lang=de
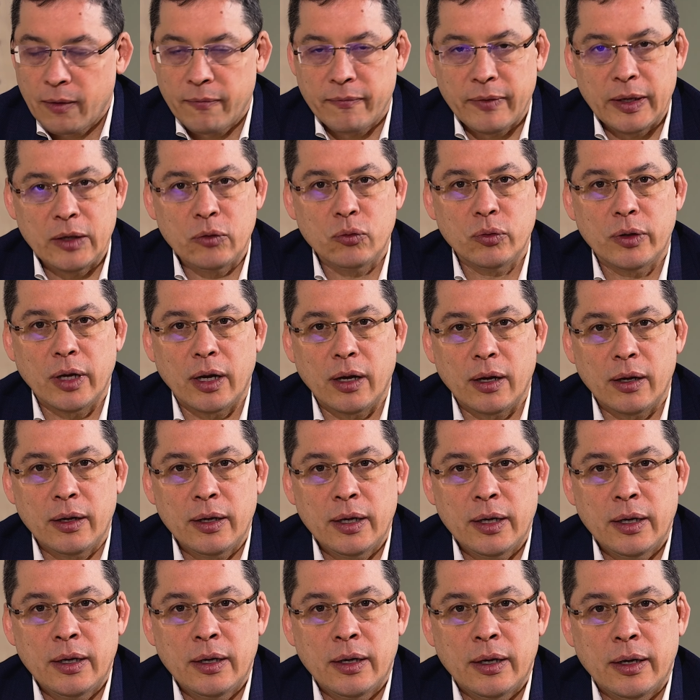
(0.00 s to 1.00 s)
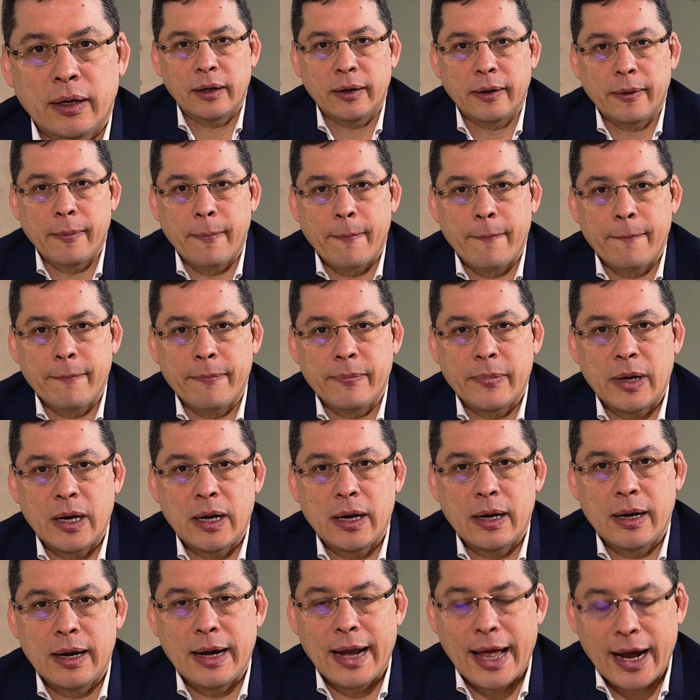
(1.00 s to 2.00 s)
Wenn du da ähm,
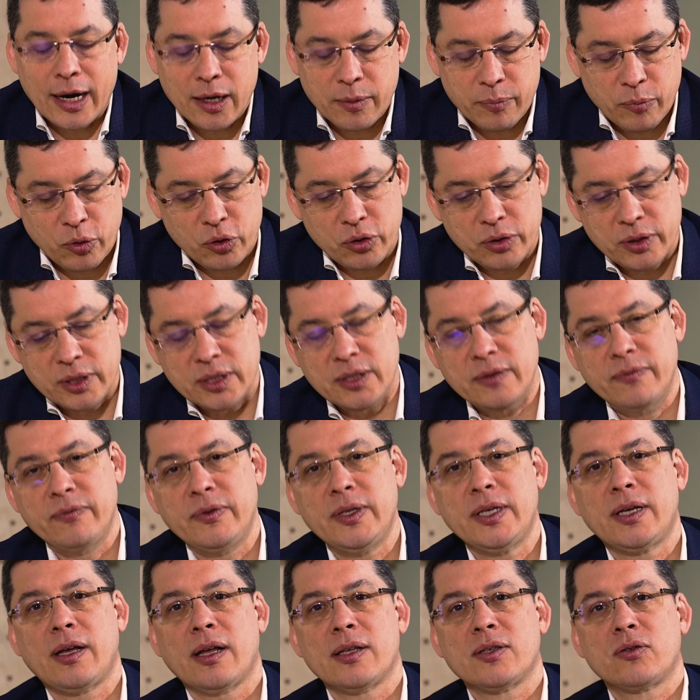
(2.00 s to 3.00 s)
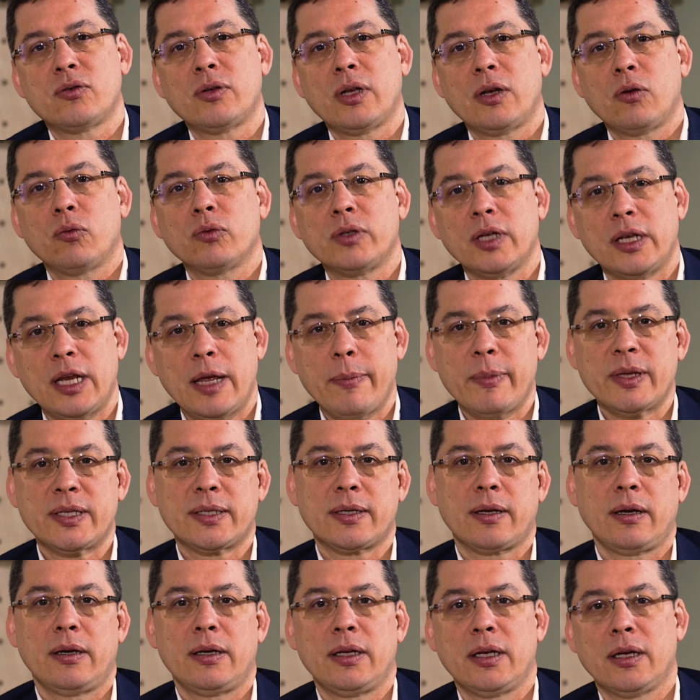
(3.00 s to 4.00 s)
lernen möchtest, wie kannst du dein Unternehmen
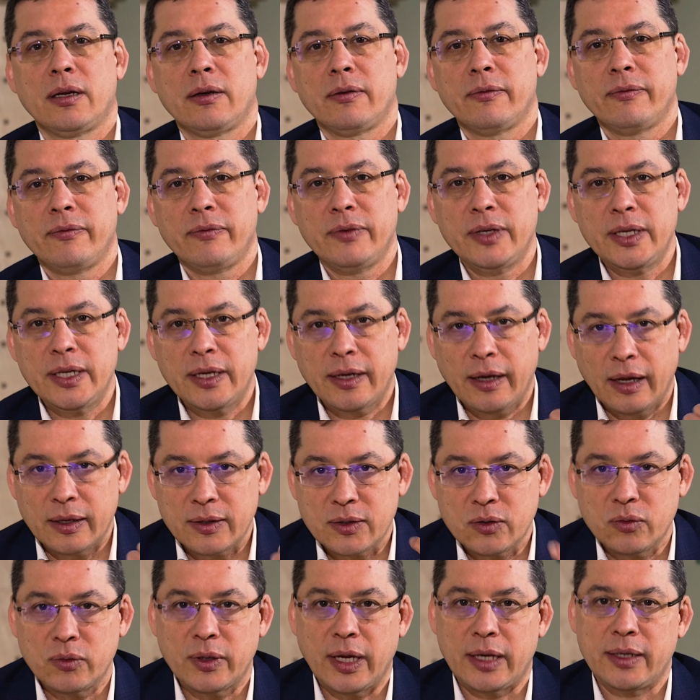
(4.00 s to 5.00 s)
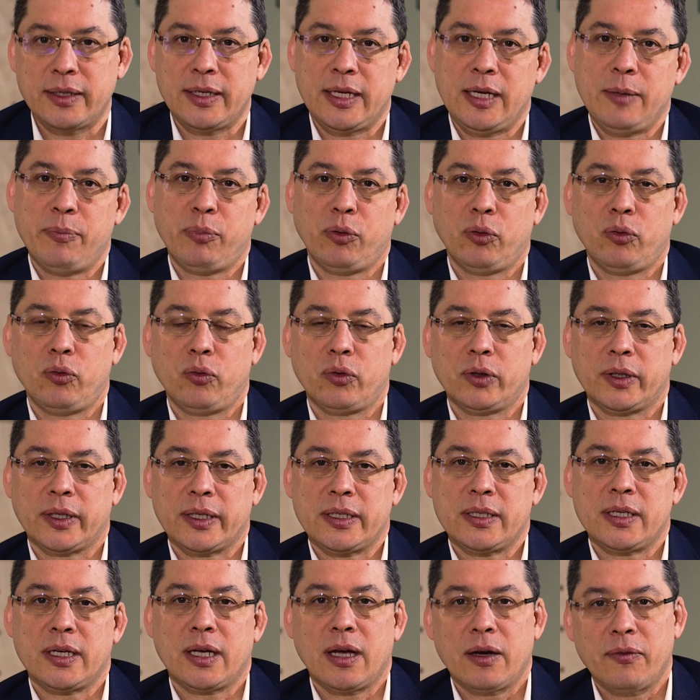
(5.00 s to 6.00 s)
skalieren, wie kannst du dein Teeprodukt
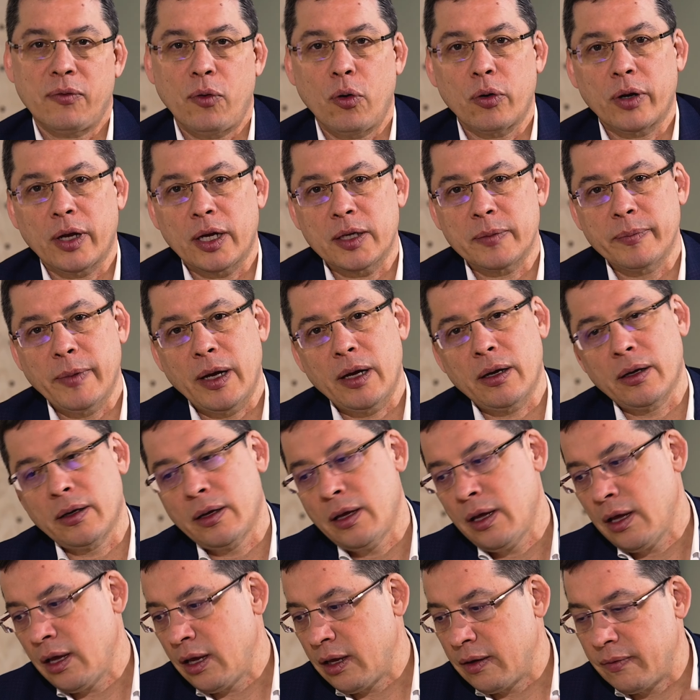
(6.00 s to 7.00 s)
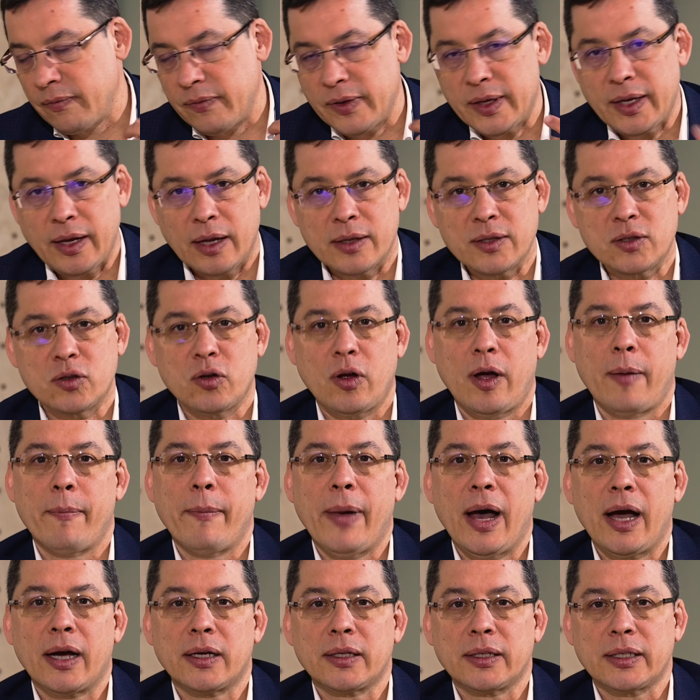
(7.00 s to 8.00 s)
richtig erfolgreich machen, wie kannst du am
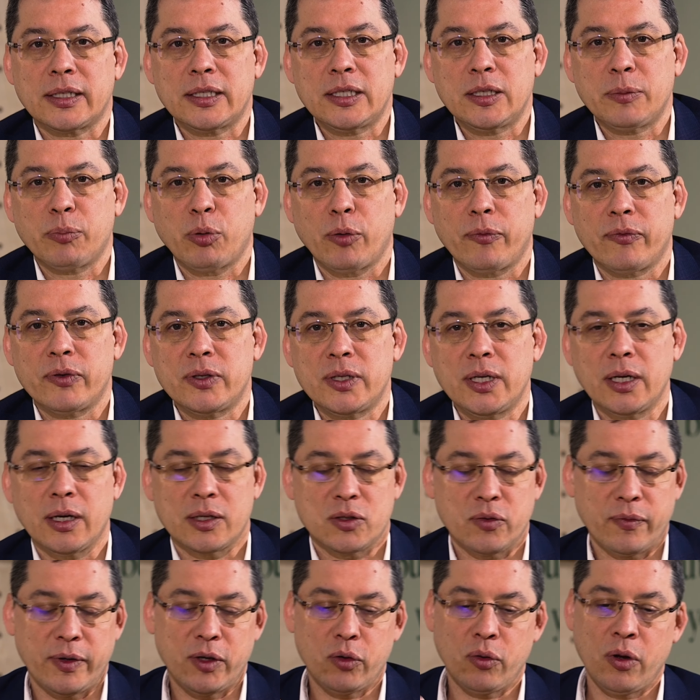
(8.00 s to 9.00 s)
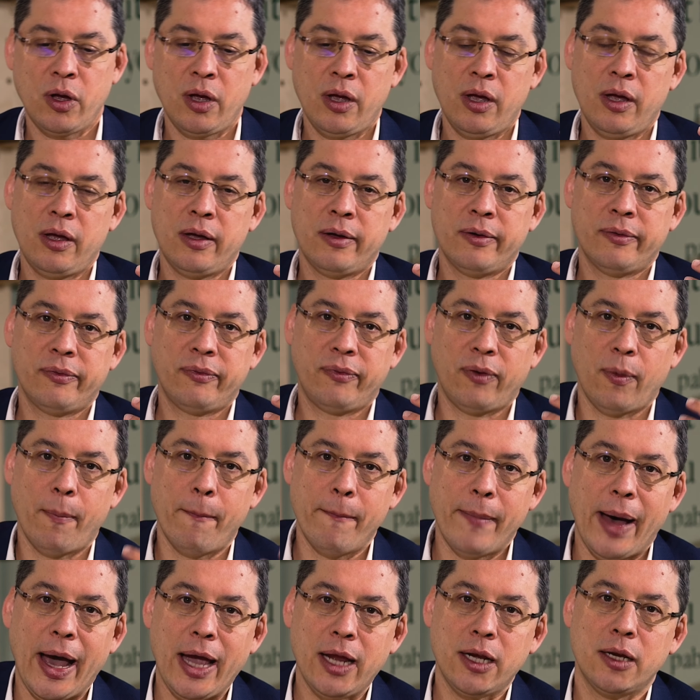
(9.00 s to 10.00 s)
Markt richtig profitieren. Also wenn du
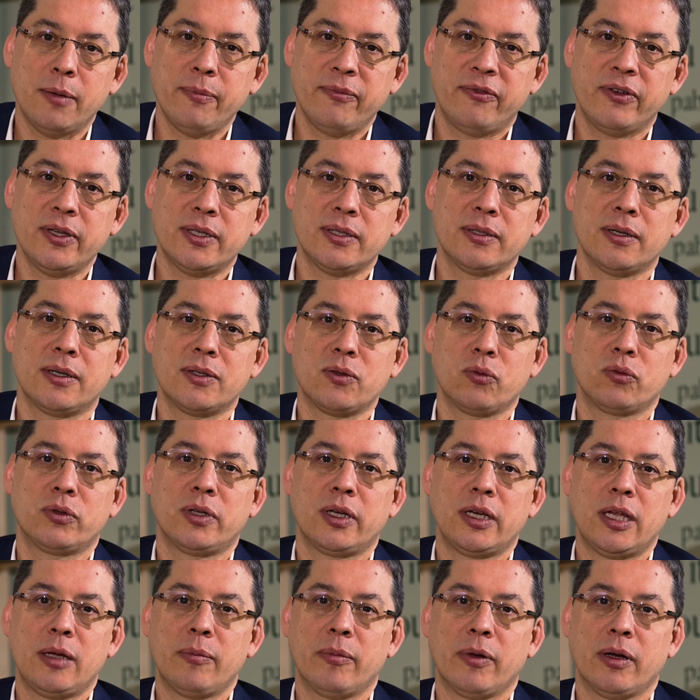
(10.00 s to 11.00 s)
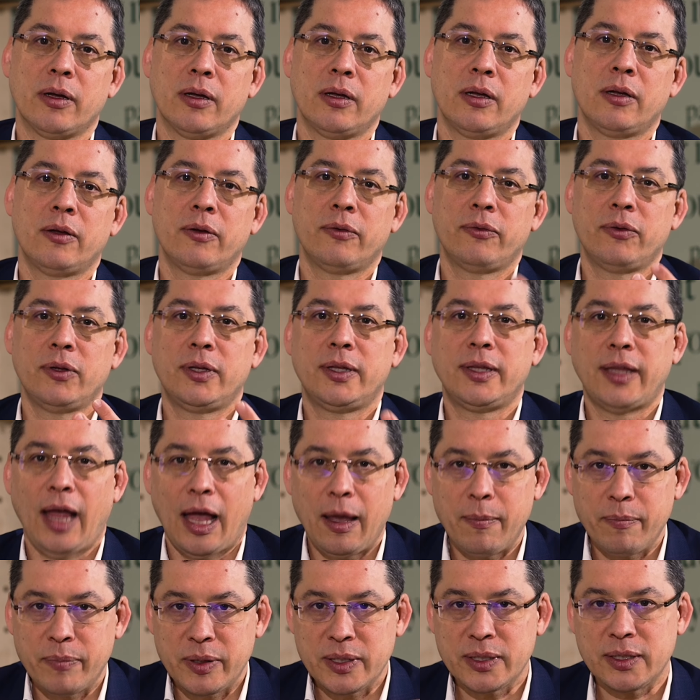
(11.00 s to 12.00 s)
von meinem Wissen als Unternehmer für
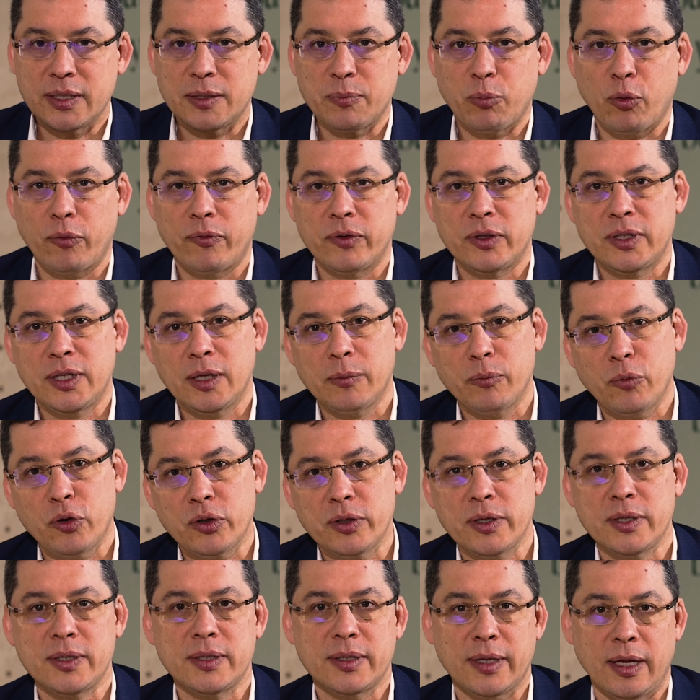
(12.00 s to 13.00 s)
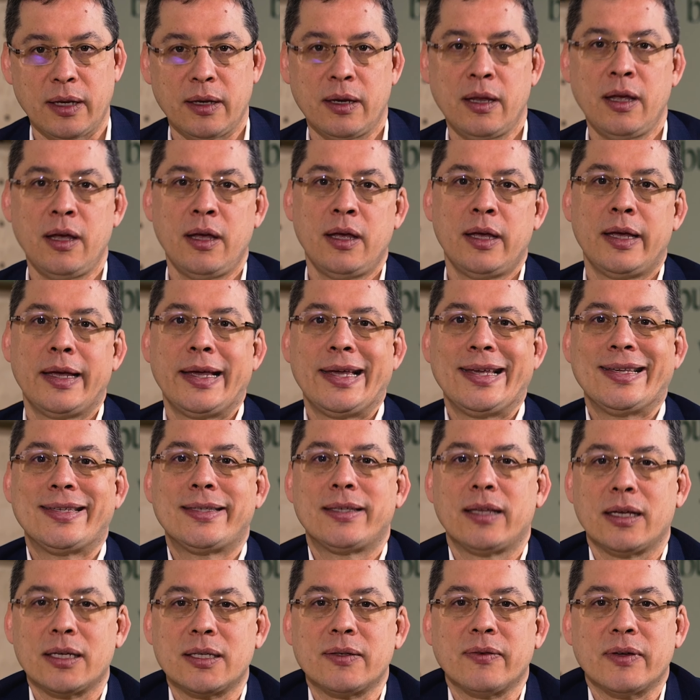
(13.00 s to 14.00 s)
dein Business profitieren möchtest, dann
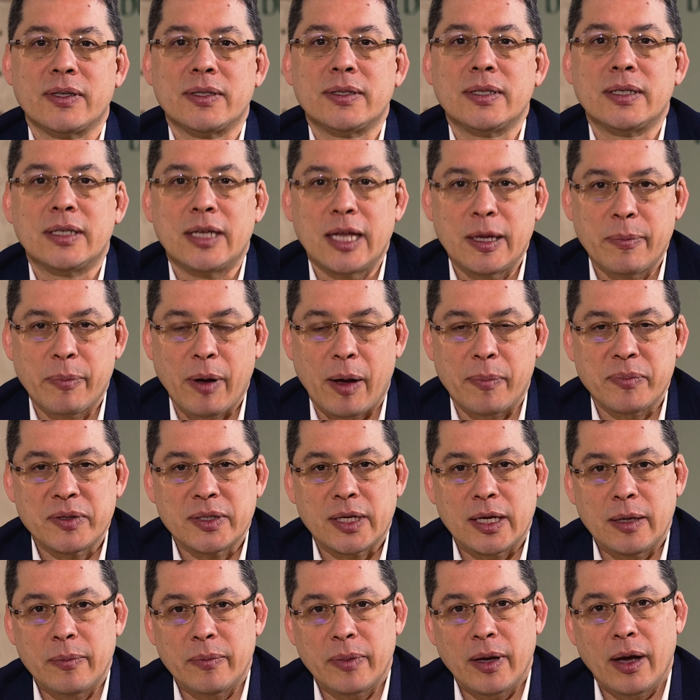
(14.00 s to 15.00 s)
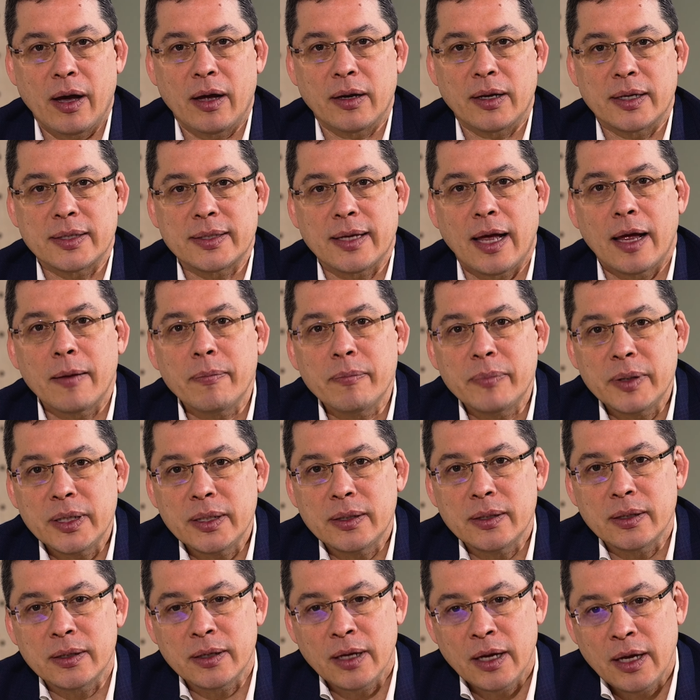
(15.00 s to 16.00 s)
ist das, was die T-Pubs GmbH das
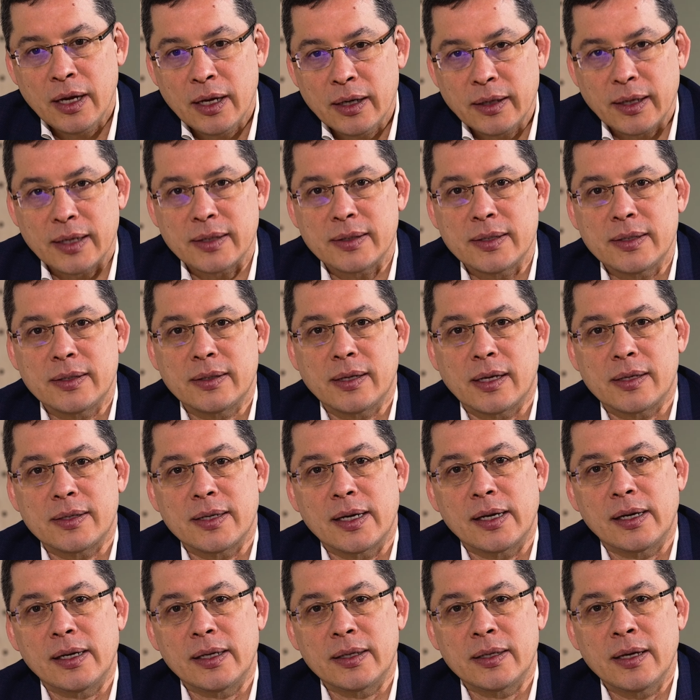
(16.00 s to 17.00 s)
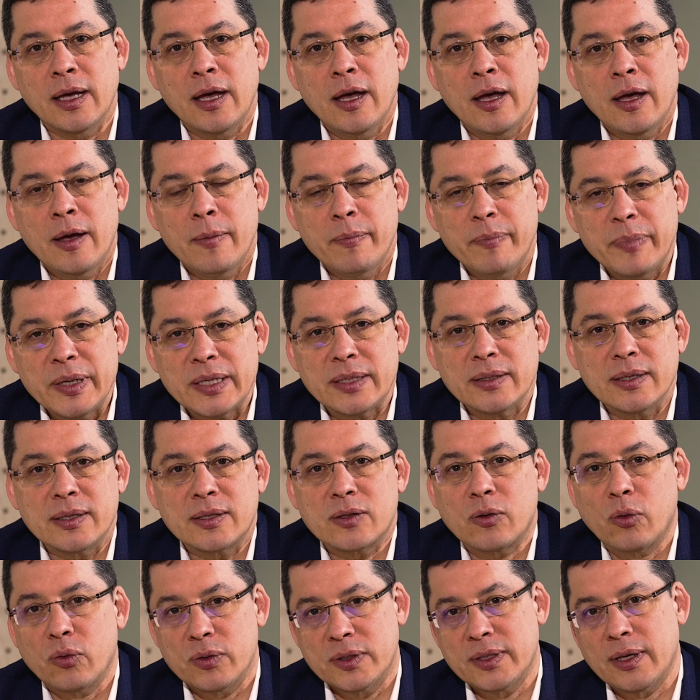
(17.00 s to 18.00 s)
anbietet, das ist tatsächlich
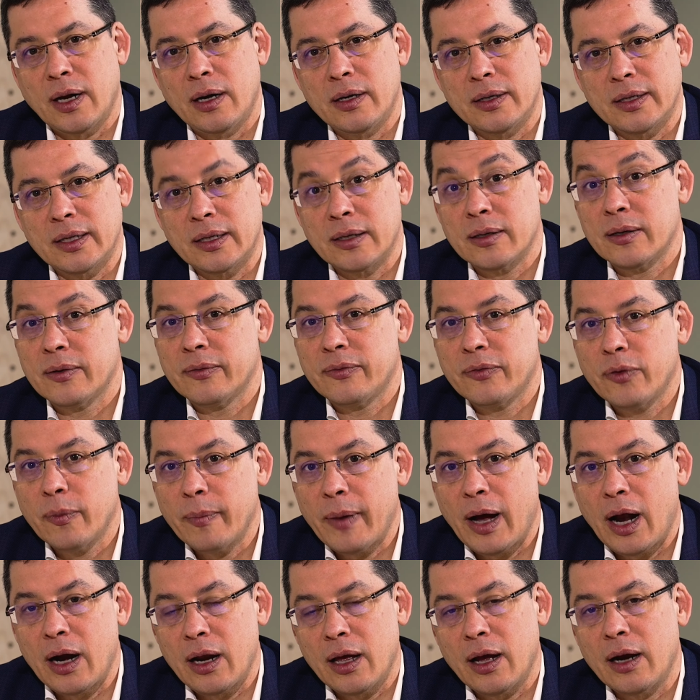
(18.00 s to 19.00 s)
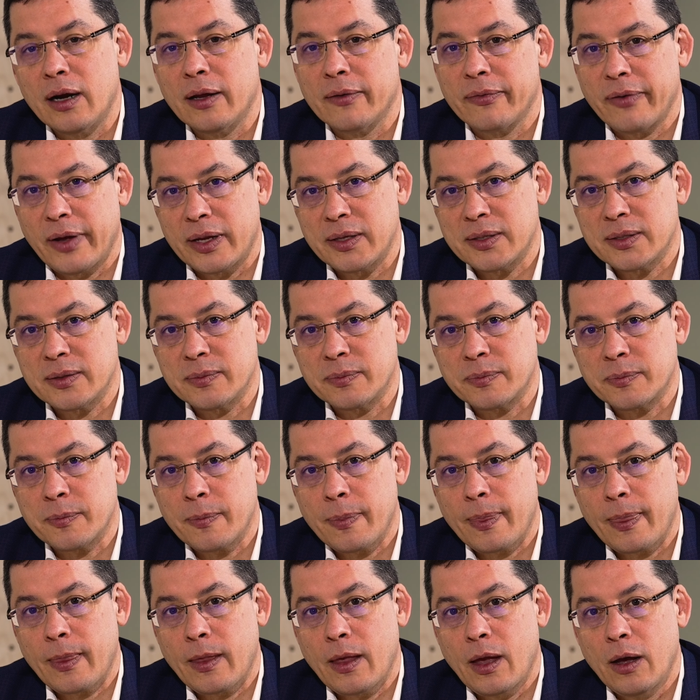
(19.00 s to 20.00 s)
Business Consulting vom aller, allerfeinsten.
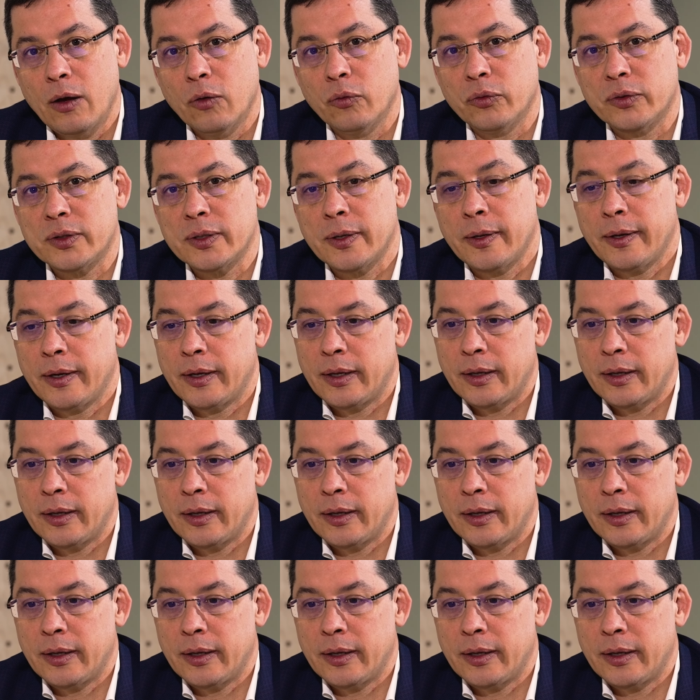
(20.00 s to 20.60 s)
Und